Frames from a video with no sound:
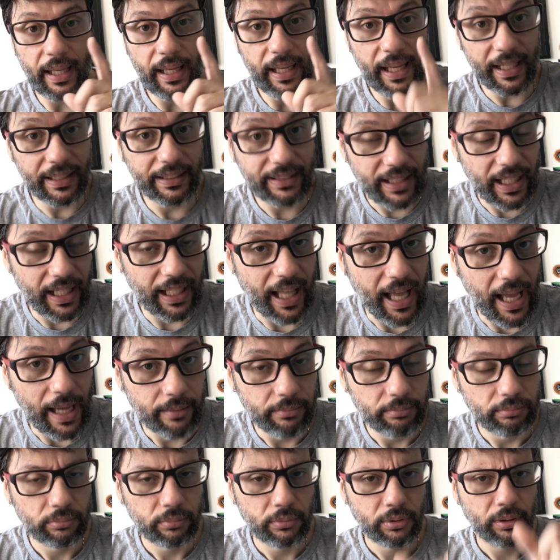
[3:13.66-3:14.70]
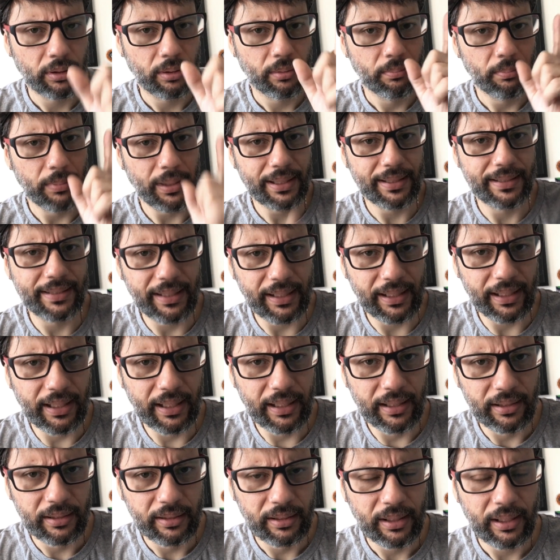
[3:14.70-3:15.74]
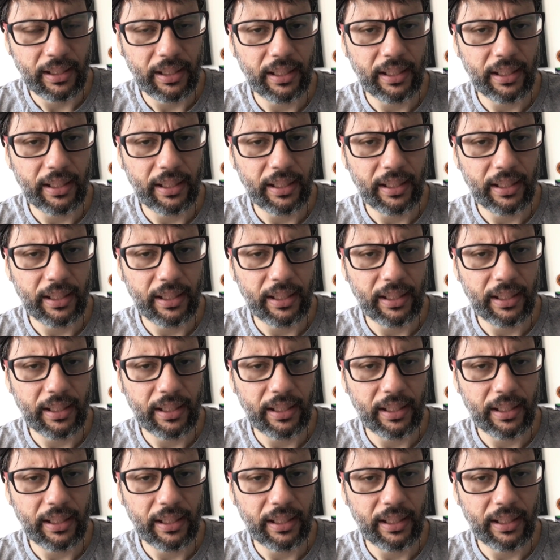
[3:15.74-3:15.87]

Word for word: entra lá, me siga